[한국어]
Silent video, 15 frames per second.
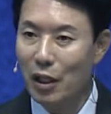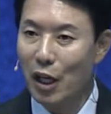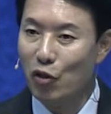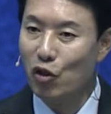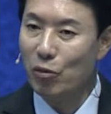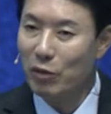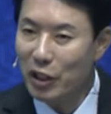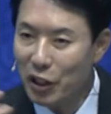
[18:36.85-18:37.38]

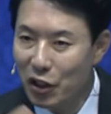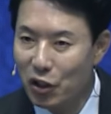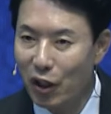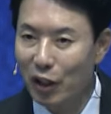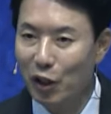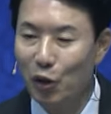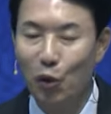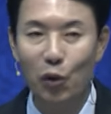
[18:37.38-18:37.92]
예수님을
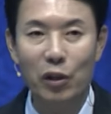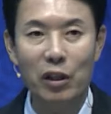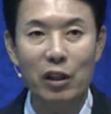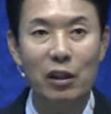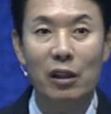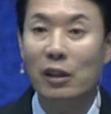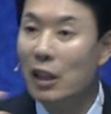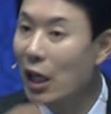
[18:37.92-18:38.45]
인정하는 교인들이
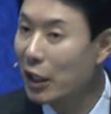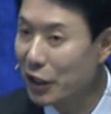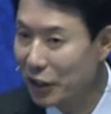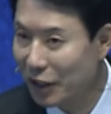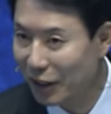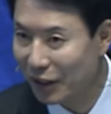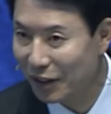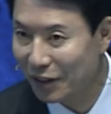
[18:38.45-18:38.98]
등장하기
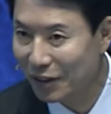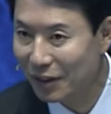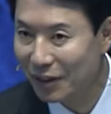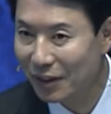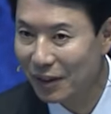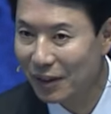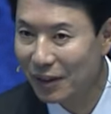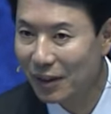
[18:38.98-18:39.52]
시작했어요.
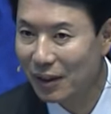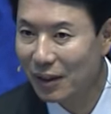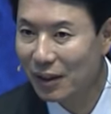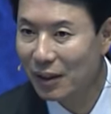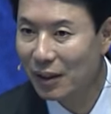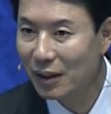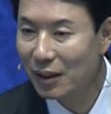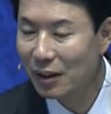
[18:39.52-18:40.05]

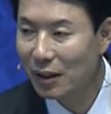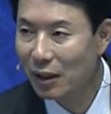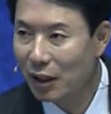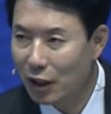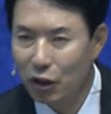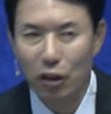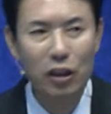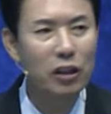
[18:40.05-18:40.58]

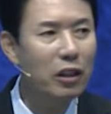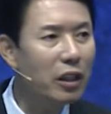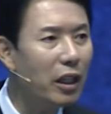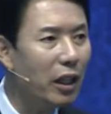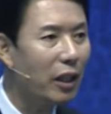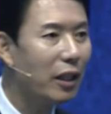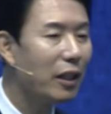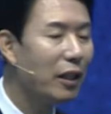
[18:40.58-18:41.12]
그래서
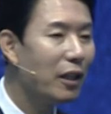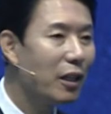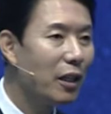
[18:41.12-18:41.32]
그들이